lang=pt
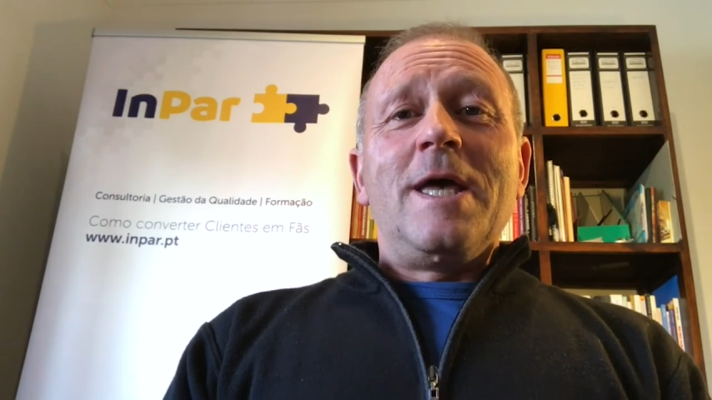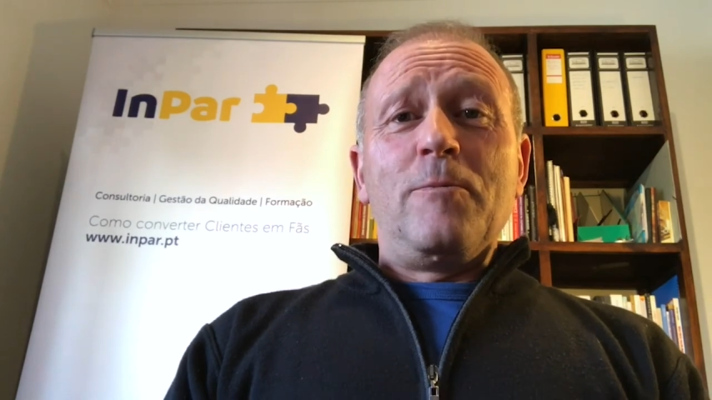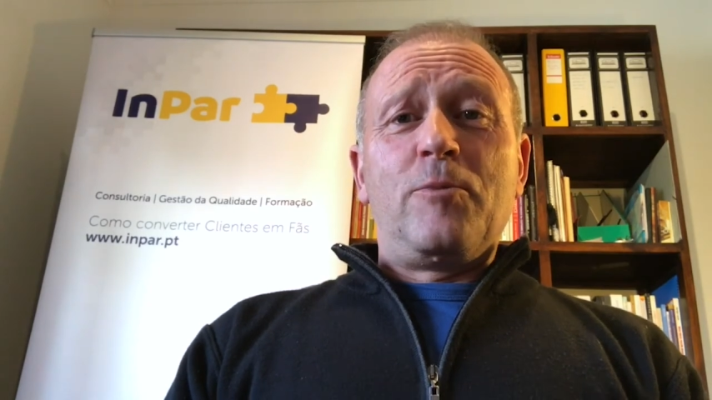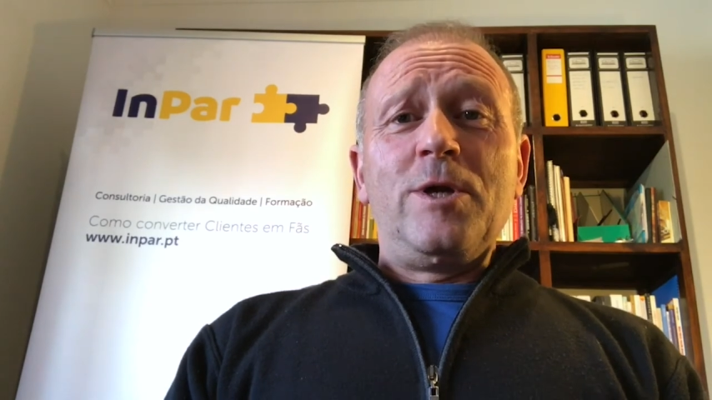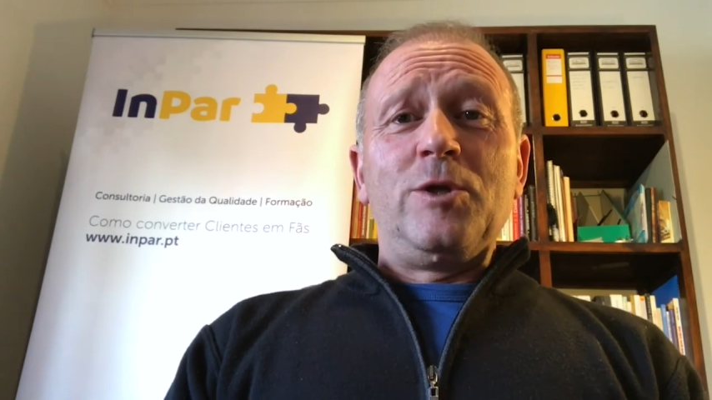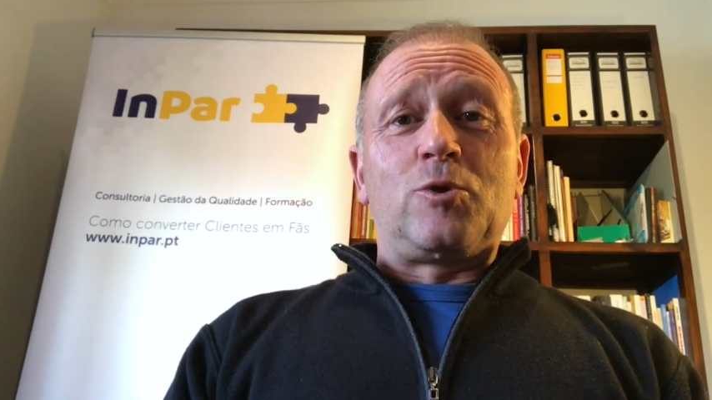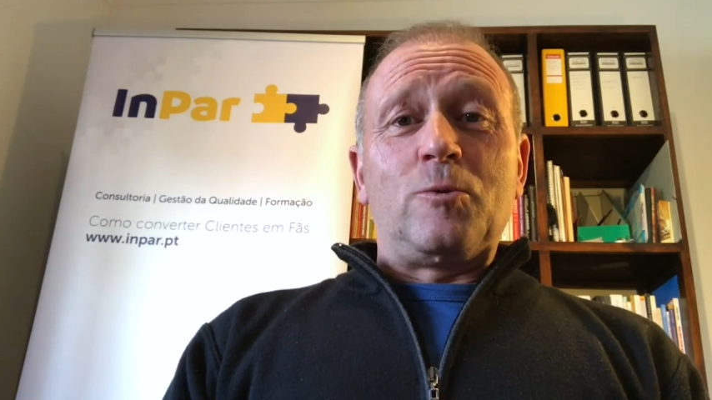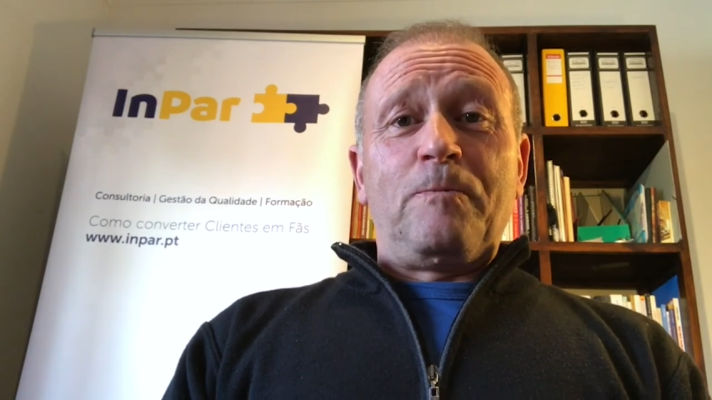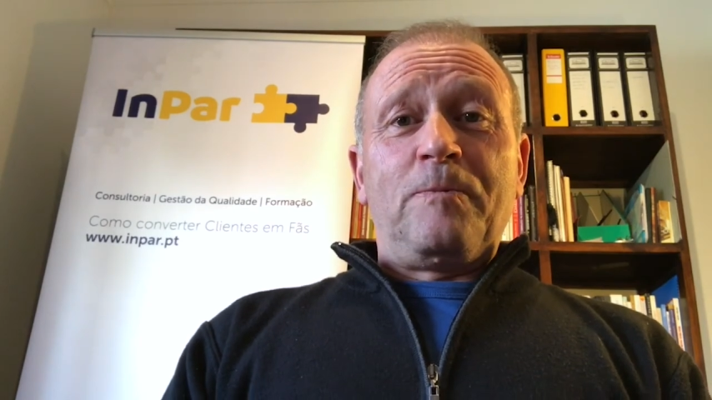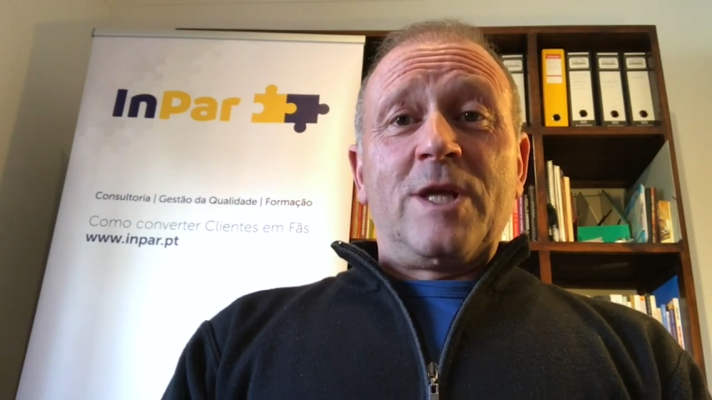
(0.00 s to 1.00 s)
E por
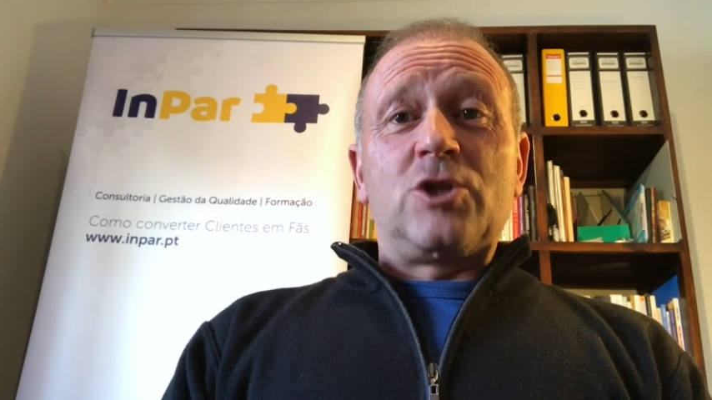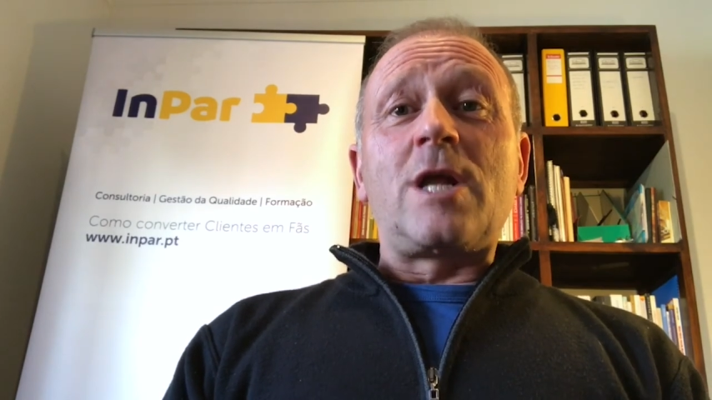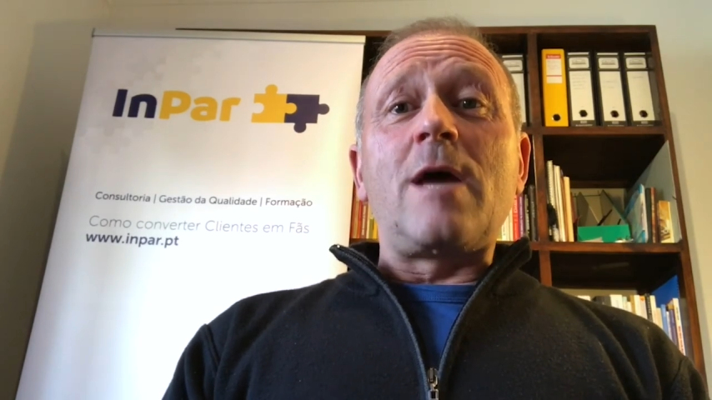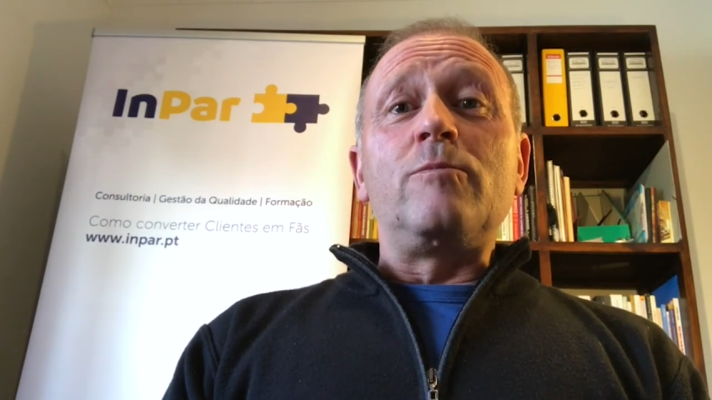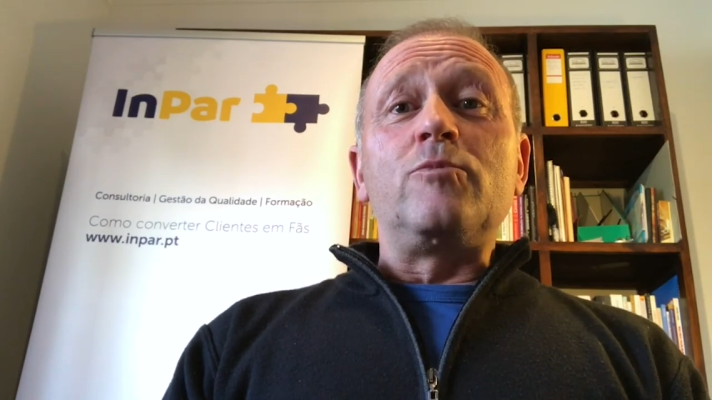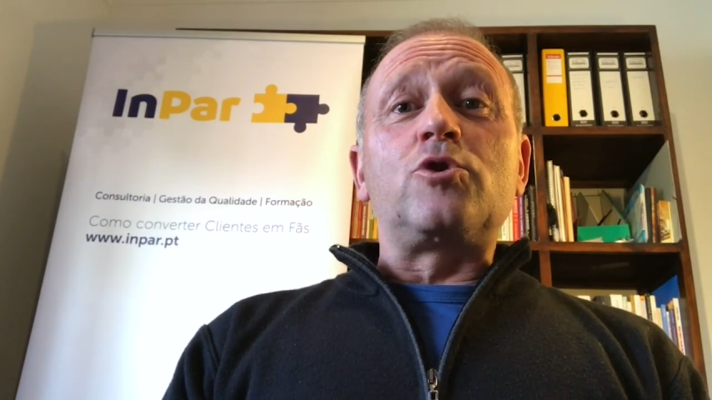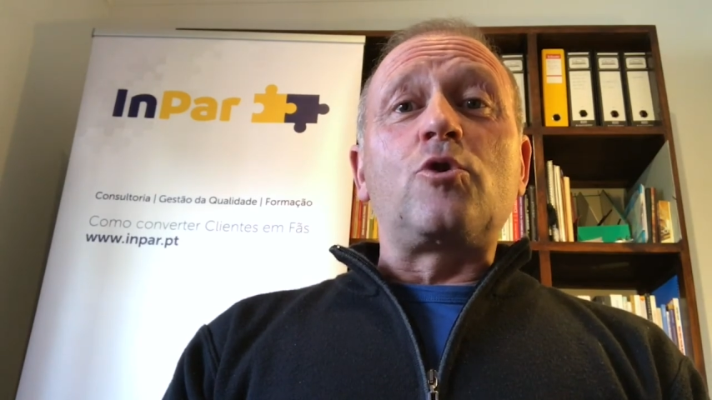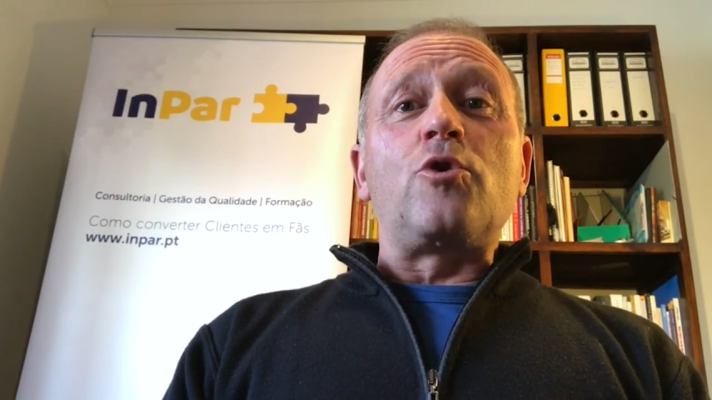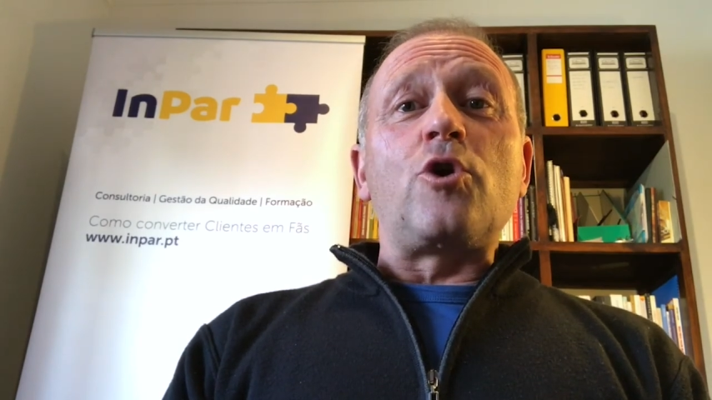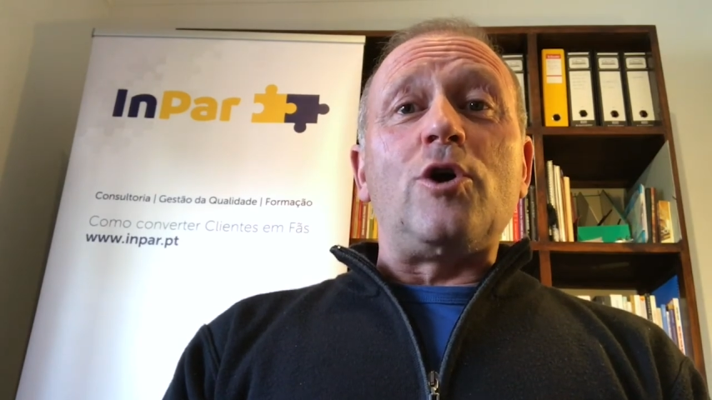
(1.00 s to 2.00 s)
isso estamos
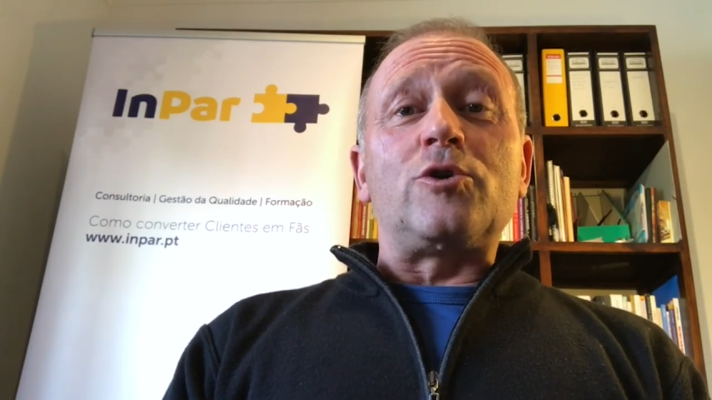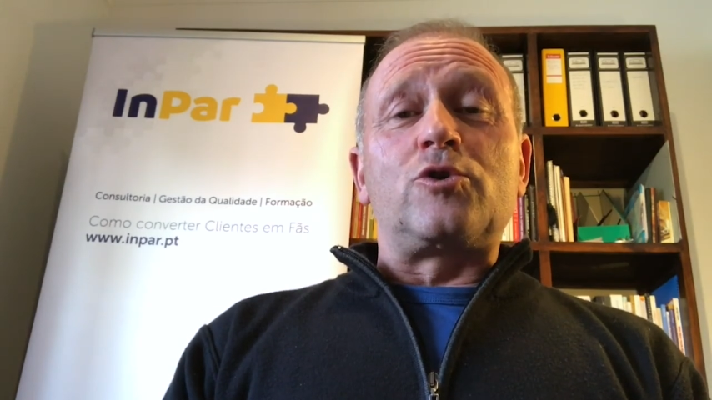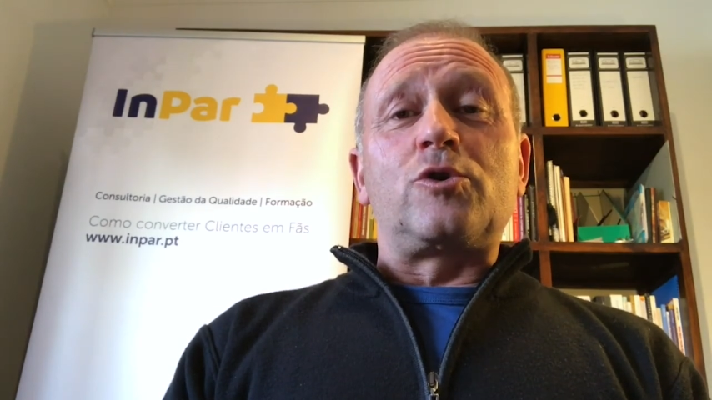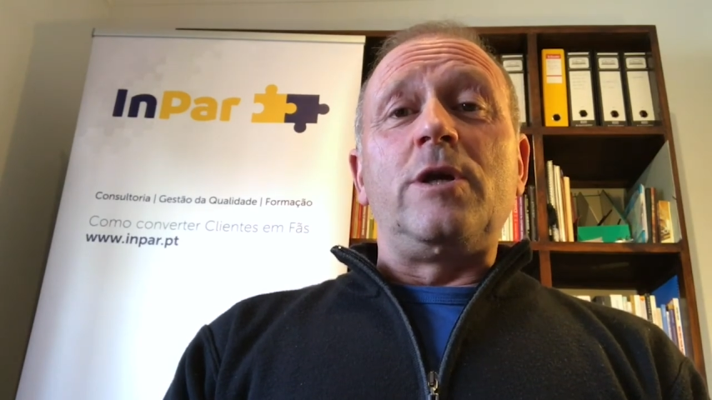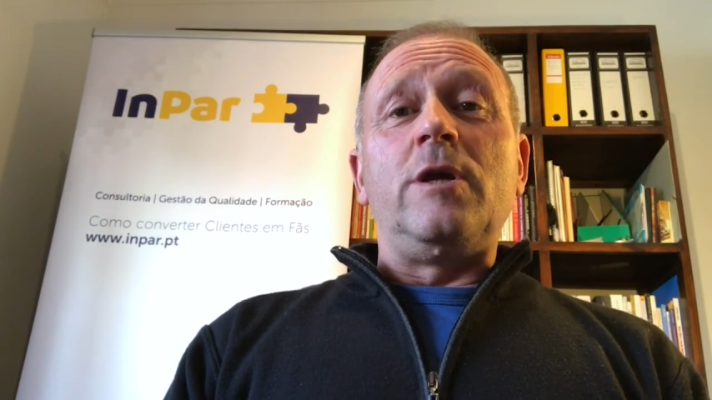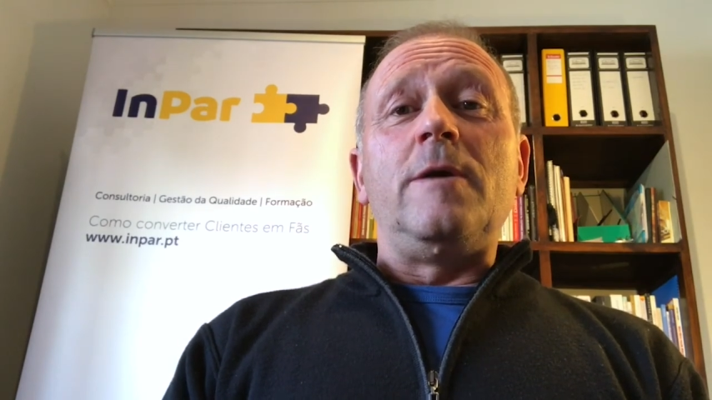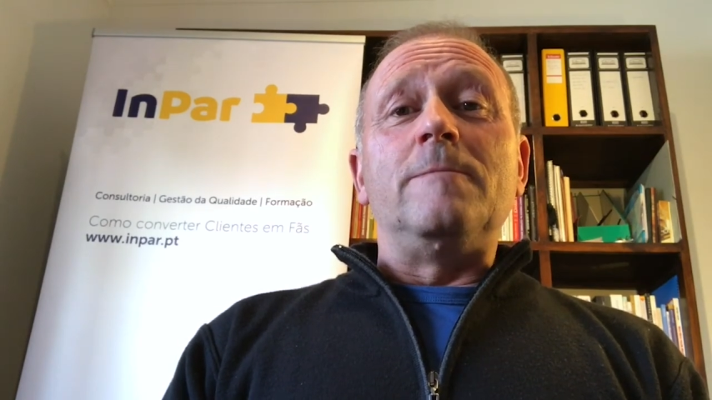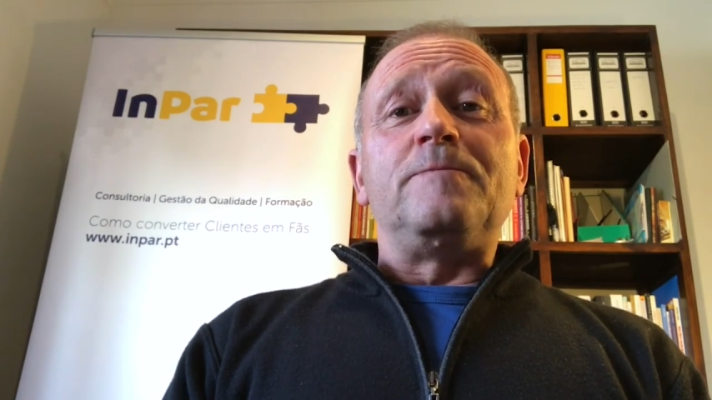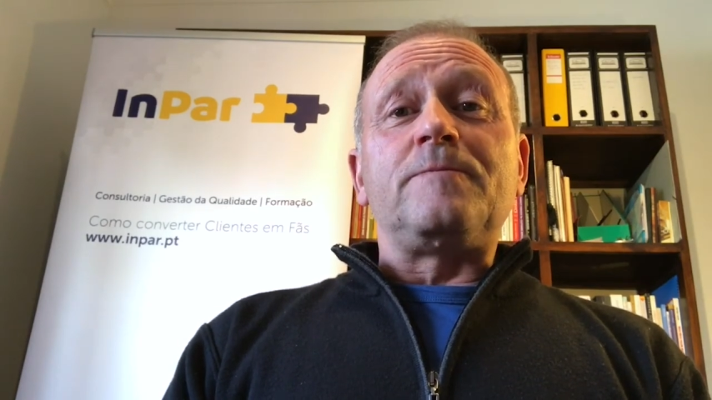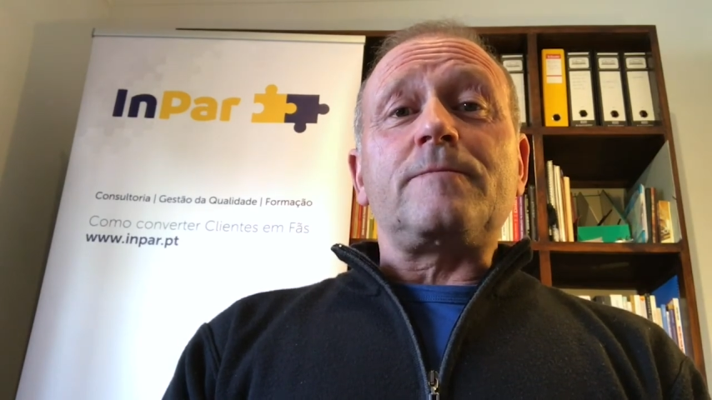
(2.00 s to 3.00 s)
curiosos e